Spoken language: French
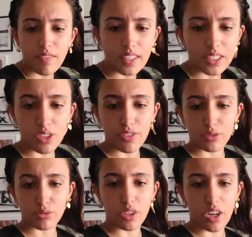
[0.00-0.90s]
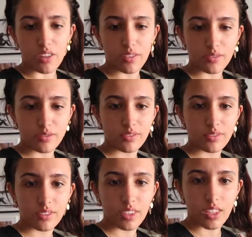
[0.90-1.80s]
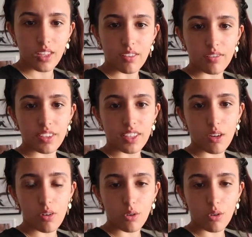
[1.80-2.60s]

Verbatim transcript: Vas-y, je le fais toute seule. Vidéo